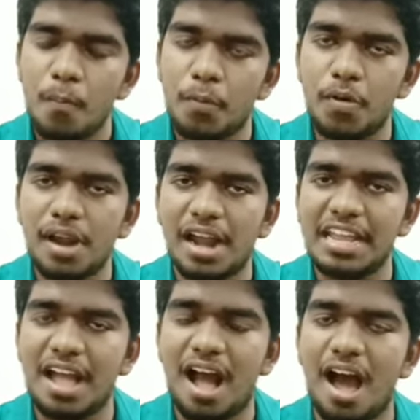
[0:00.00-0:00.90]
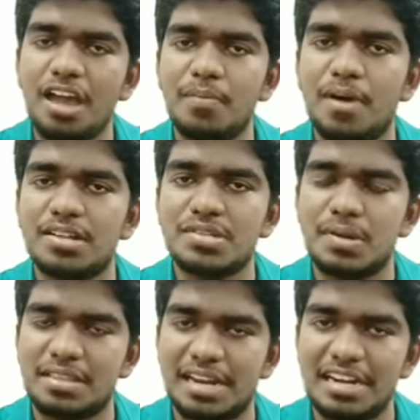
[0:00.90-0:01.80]
போராடி ஆறு
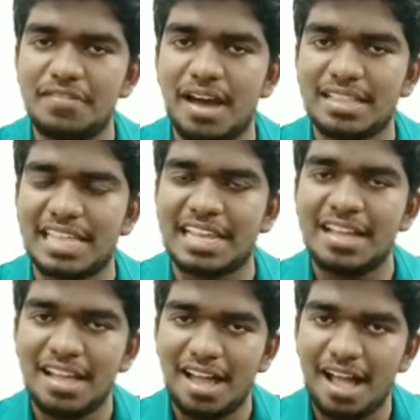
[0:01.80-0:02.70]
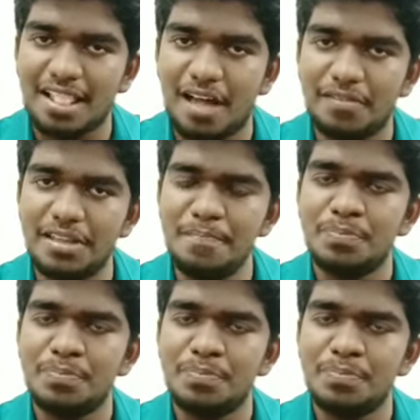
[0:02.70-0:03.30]
மாதம் அந்த ரெண்டு வார்த்தை அதாவது